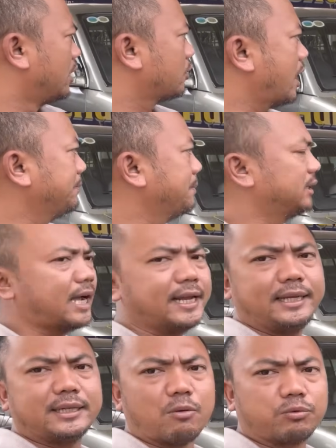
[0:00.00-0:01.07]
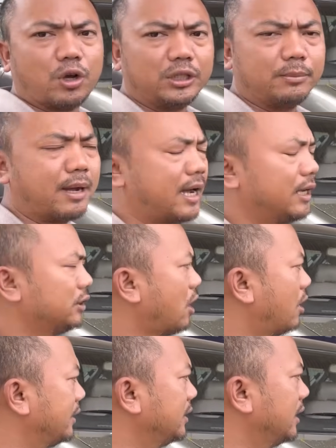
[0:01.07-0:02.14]
có anh miền Tây anh cọc rồi nhưng mà
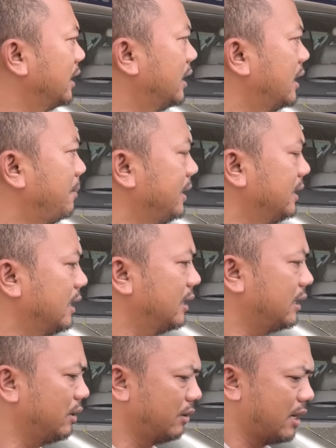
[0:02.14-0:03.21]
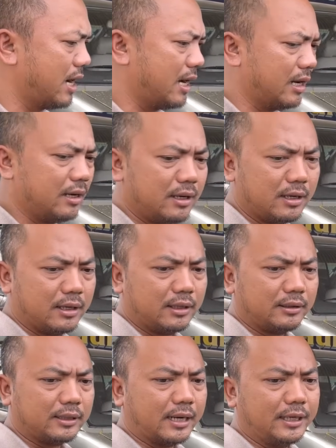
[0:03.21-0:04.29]
do anh ờ, bị ờ, kiểu ờ,
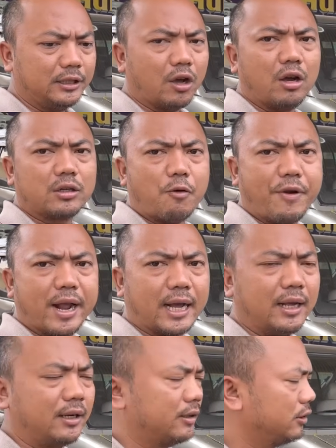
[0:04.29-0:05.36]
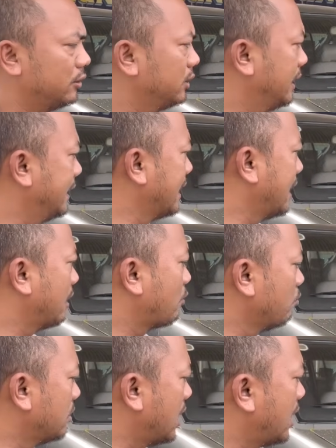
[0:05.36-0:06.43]
gia đình có công việc á nên là
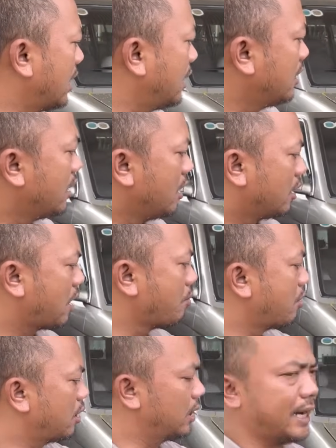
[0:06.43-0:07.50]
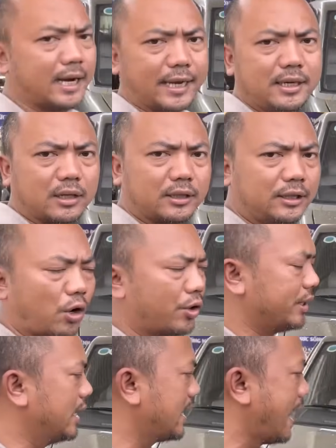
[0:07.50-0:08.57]
cũng không có lên lấy được thì thôi
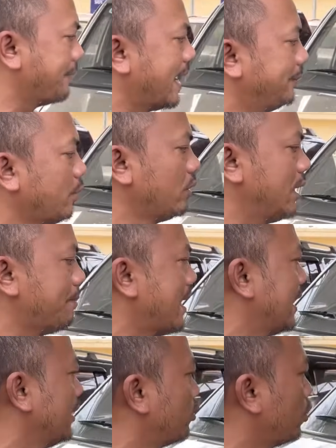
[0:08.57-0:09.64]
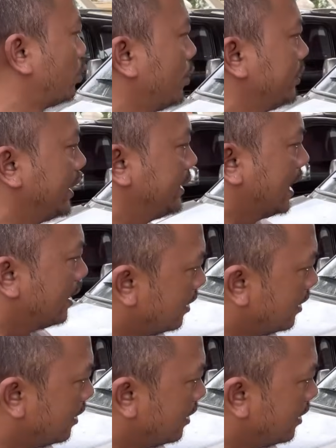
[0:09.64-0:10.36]
ngày hôm nay em chung lên bán lại cho cô chú anh chị nha